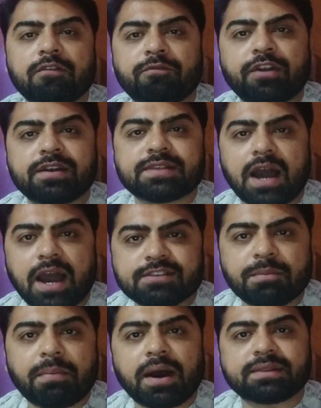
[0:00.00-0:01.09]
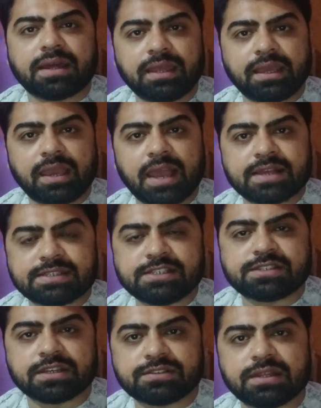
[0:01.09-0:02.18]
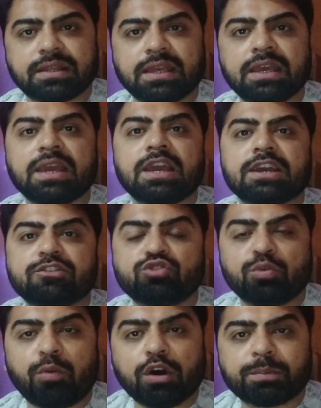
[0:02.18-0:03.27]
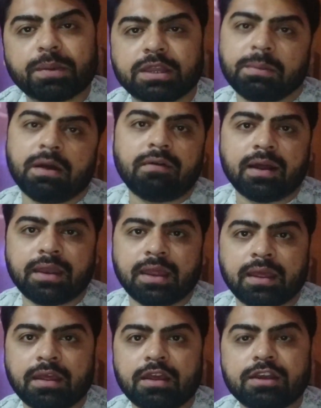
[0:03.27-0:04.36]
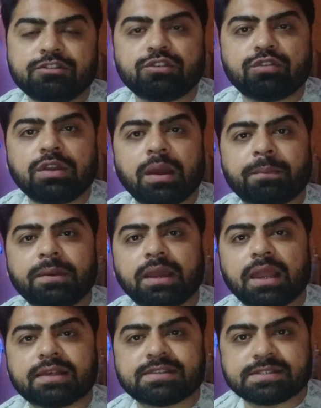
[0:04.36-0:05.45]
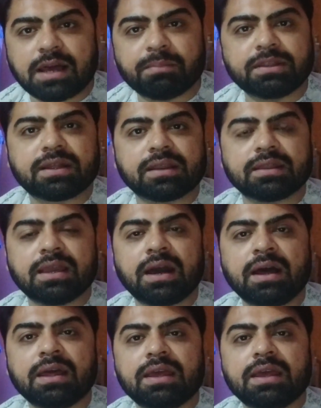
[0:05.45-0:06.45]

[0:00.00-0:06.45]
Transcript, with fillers: फ्रेंड्स आज हम बात करेंगे एक ऐसी शख्सियत की जो बहुत प्रतिभावान है जिन्होंने अपनी कला से साबित कर दिया